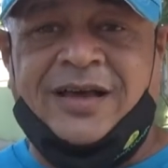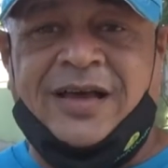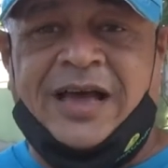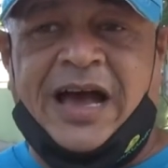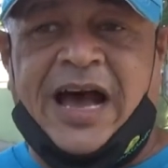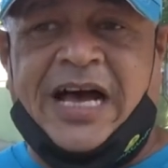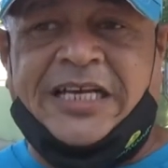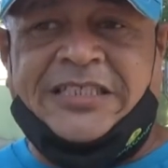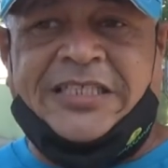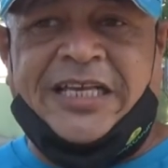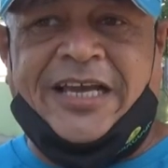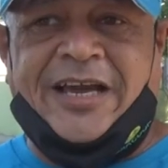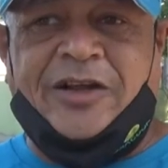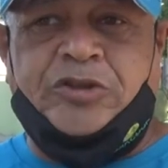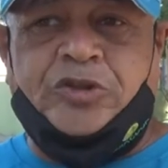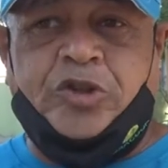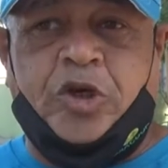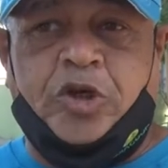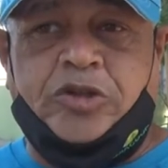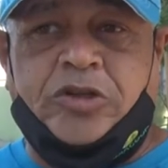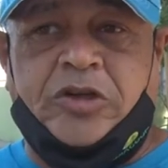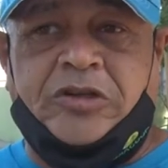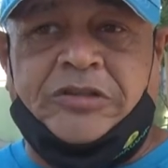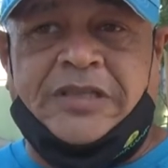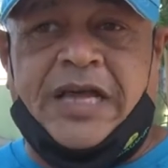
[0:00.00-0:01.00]
Así que
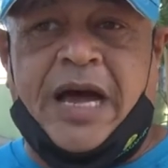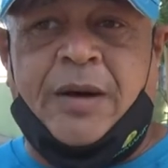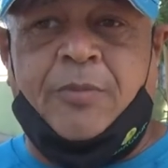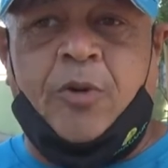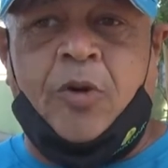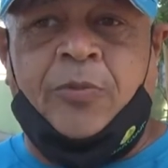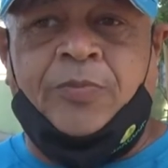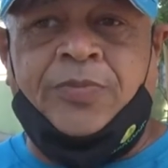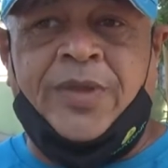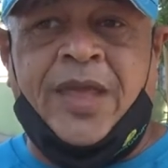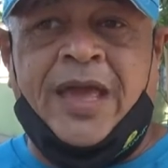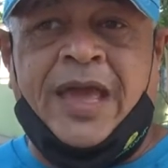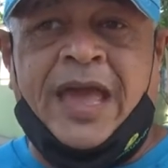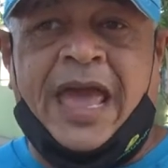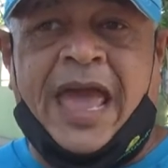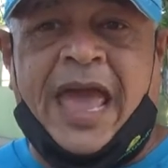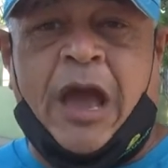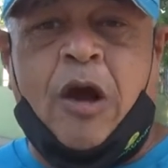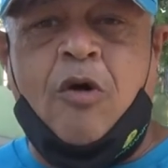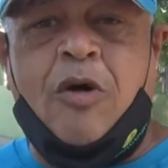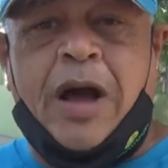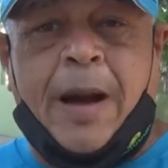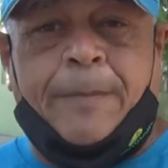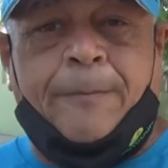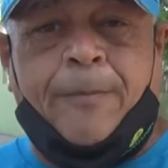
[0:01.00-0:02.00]
nosotros estamos
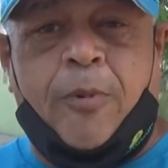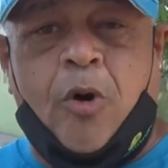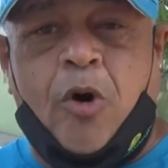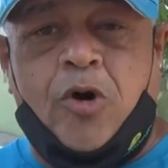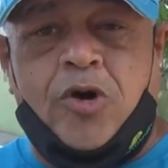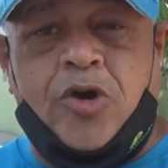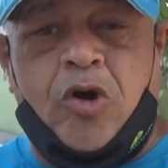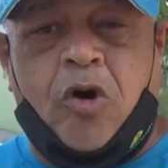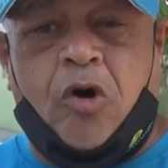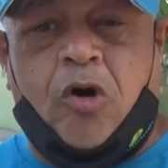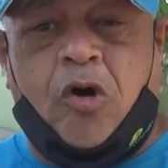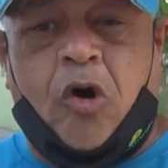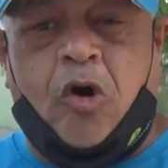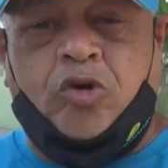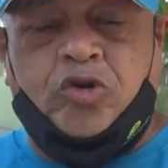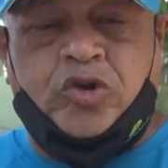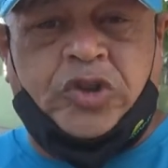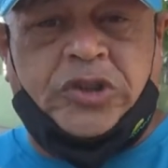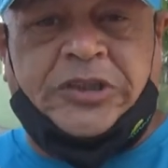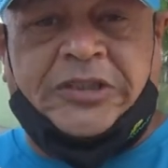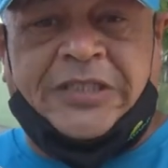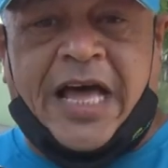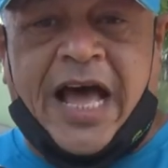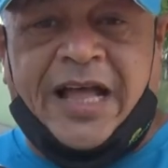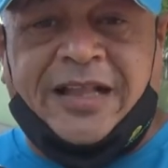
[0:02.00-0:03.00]
en un apoyo
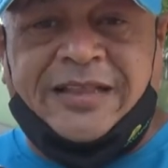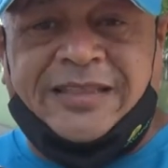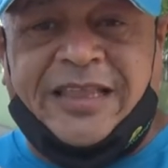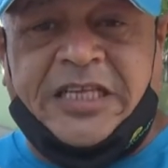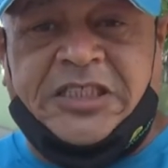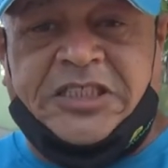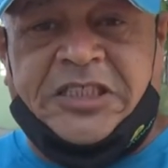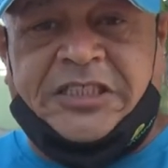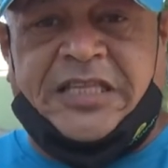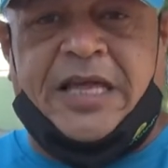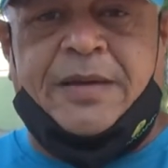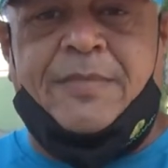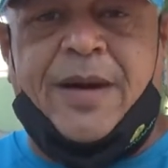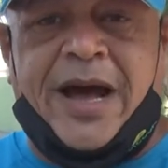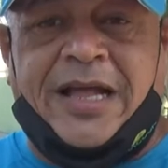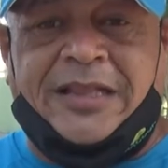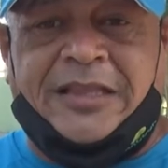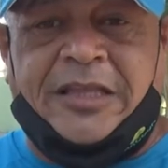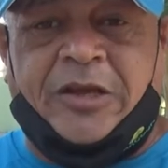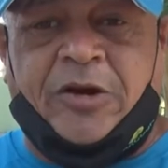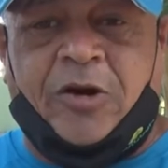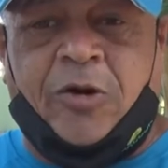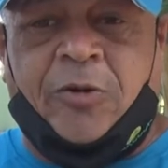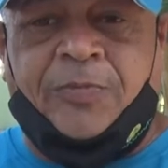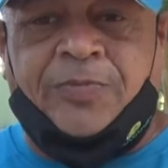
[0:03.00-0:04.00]
constante y
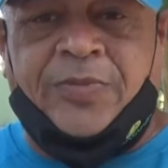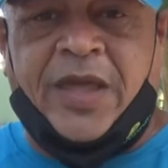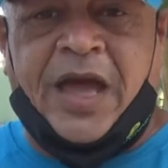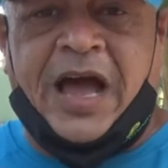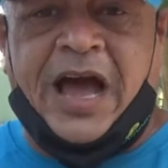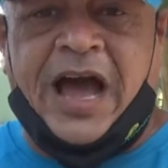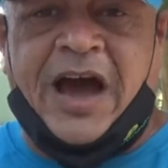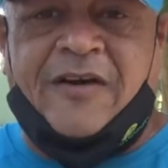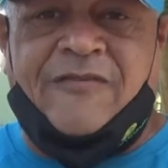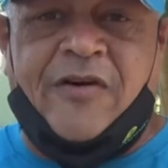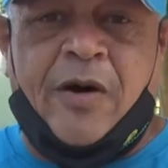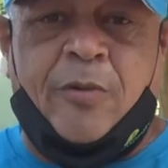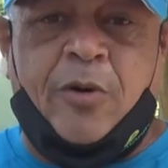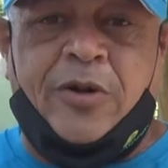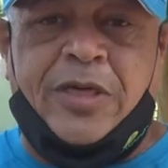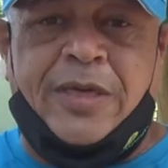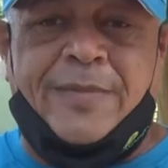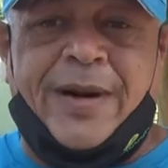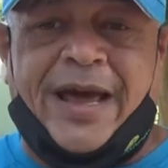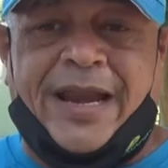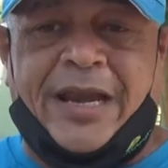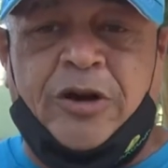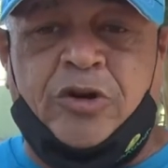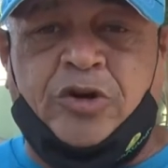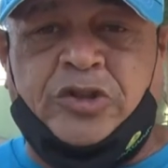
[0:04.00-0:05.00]
sistemático a favor de
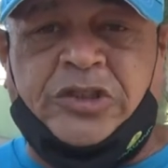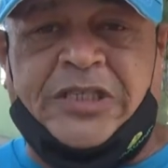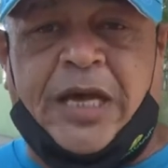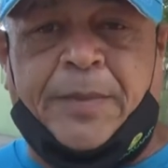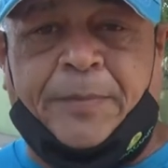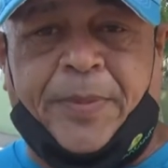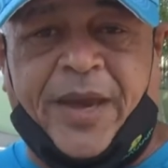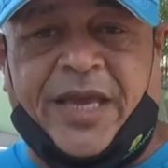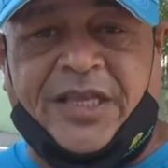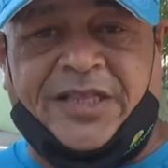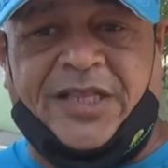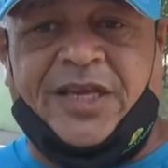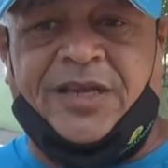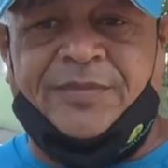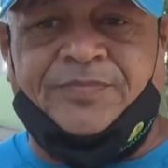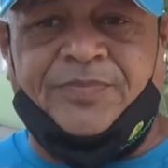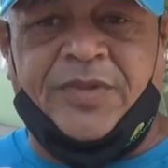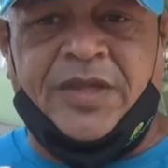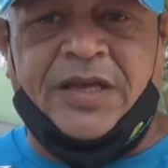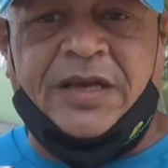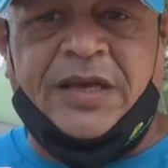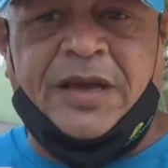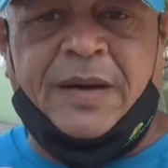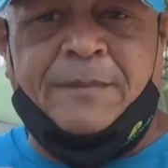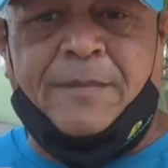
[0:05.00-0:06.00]
Marino Zapete.
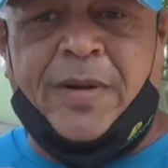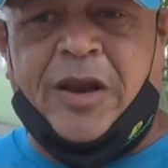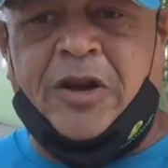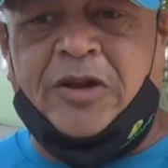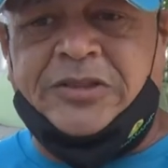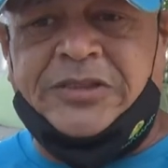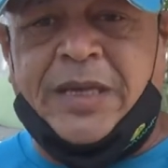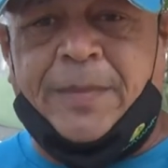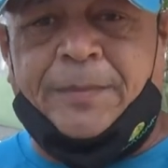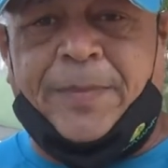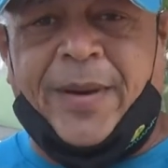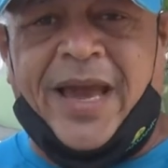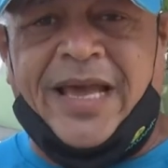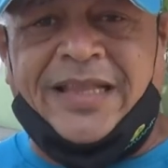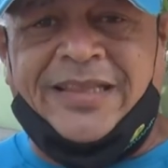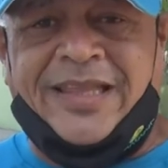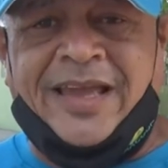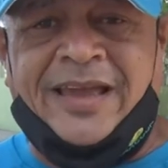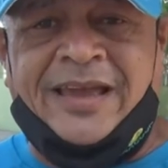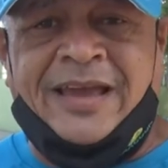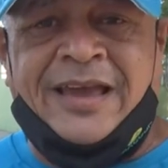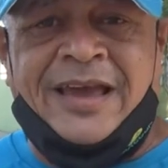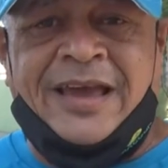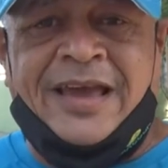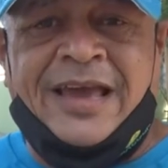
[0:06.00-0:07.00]
Mario
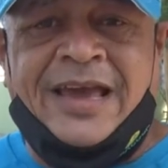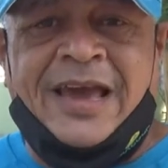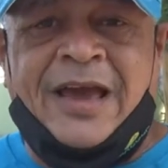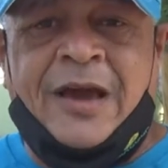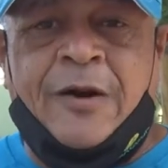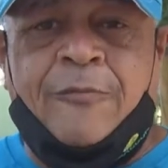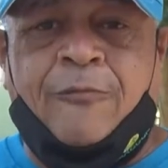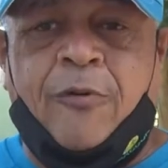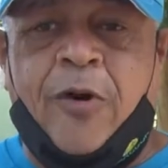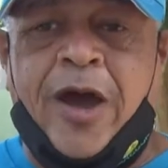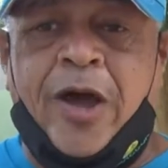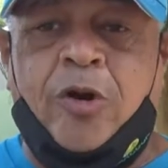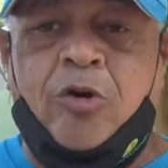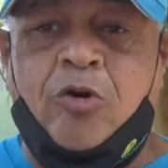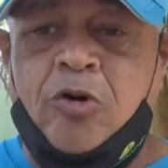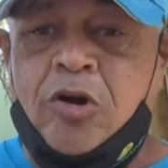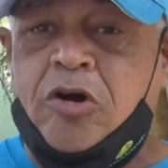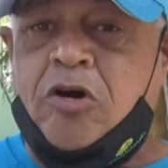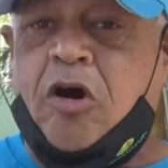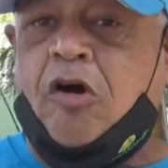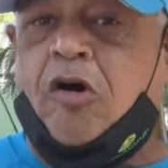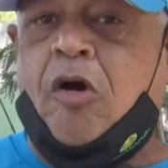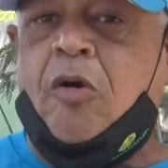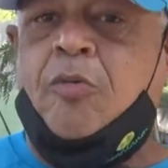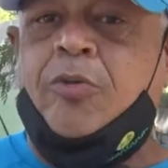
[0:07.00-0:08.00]
Zapete fue el
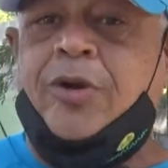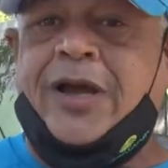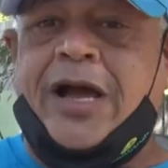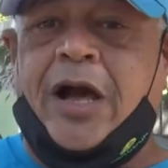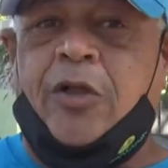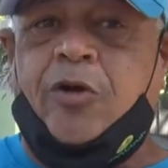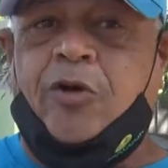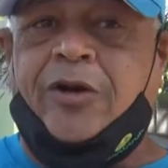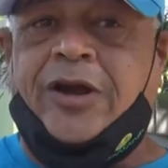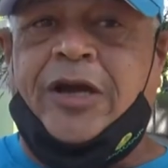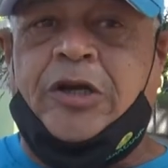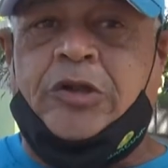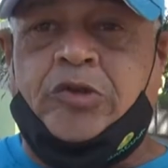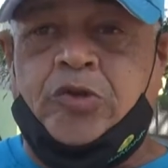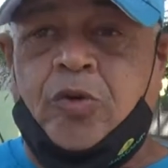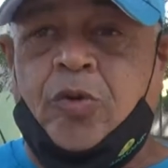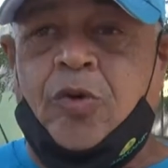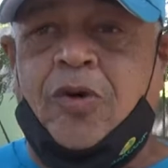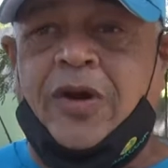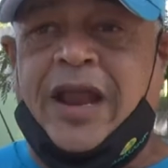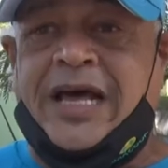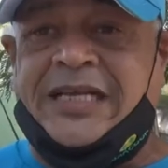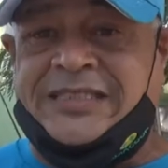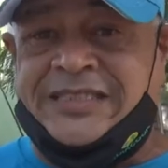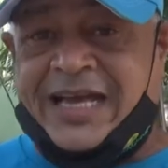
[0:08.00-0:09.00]
único comunicador que
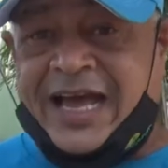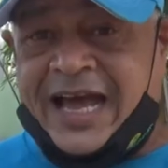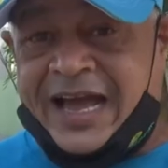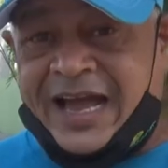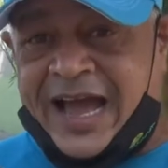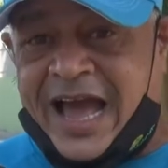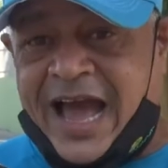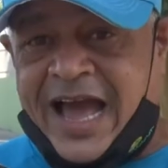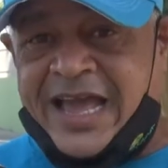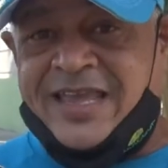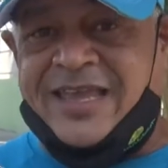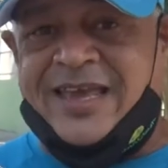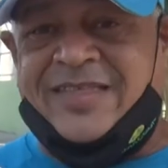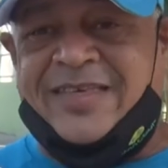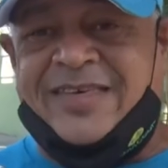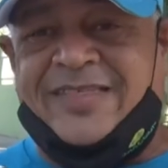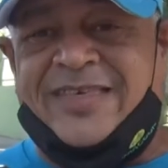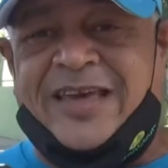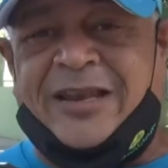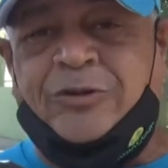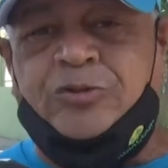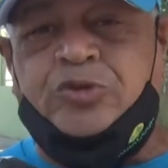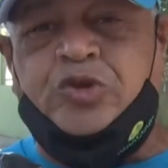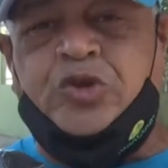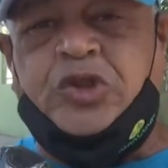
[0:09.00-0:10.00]
tuvo las agallas de
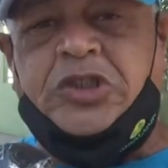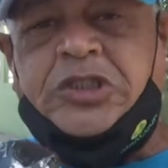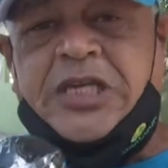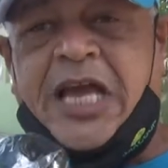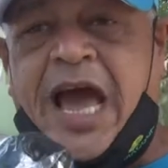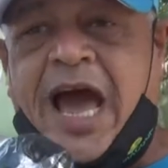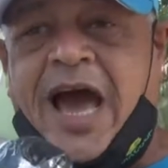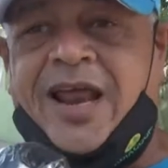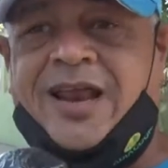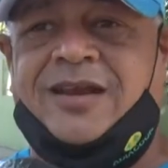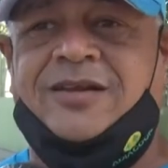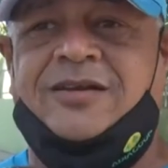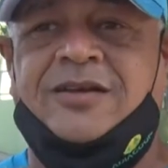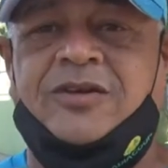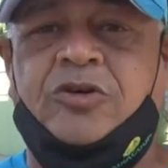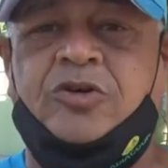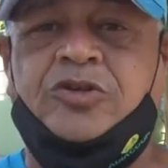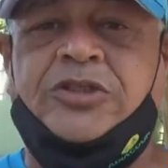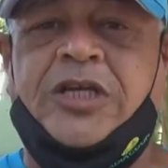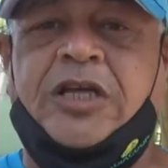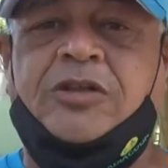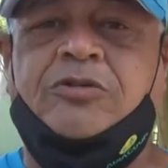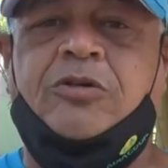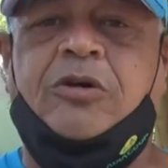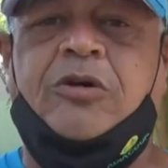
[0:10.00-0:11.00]
denunciar
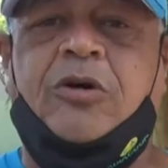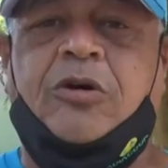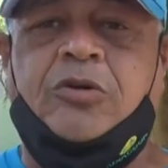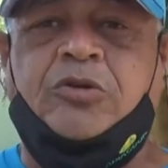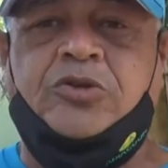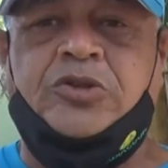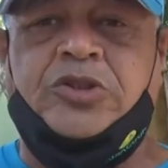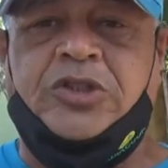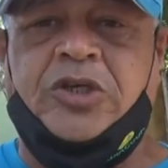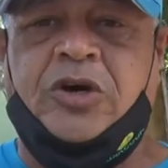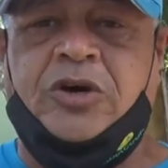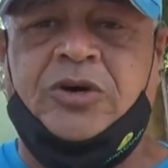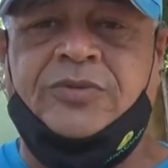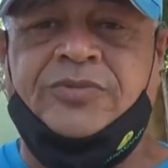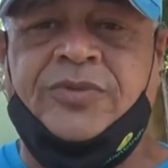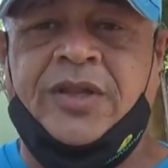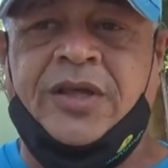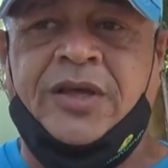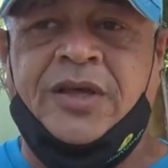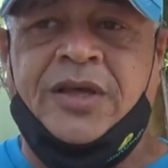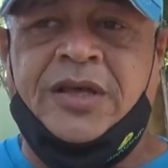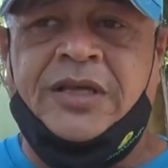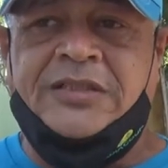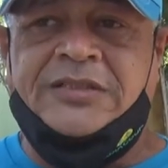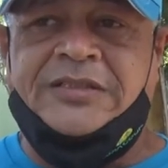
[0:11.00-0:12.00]
los actos de corrupción
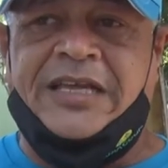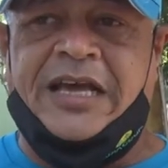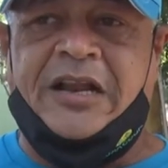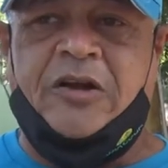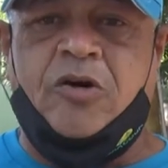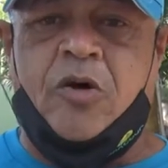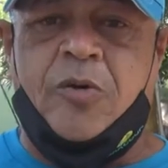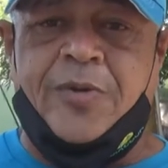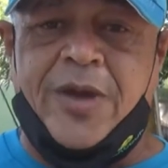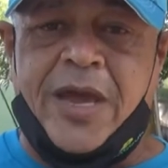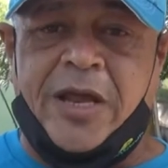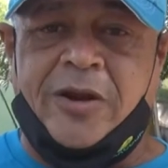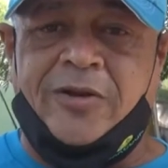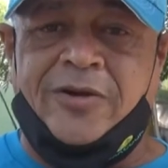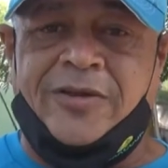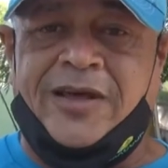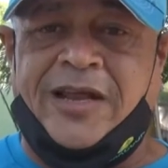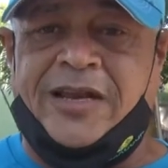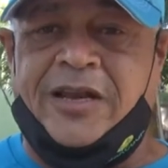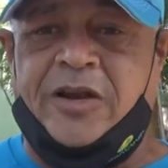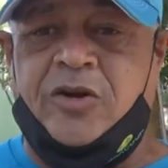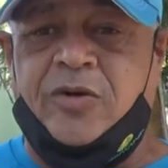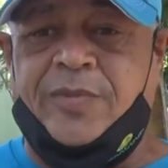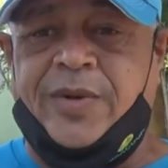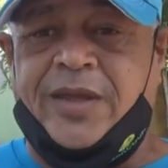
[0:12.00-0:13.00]
del gobierno de
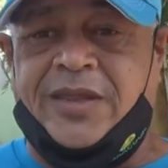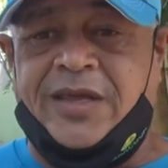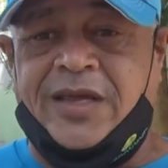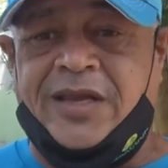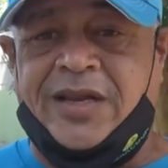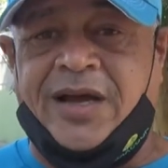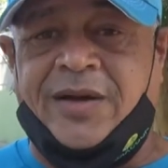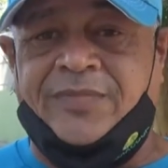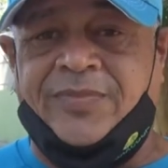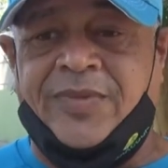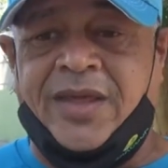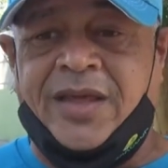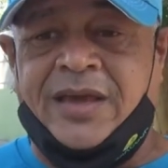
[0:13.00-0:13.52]
Danilo Medina.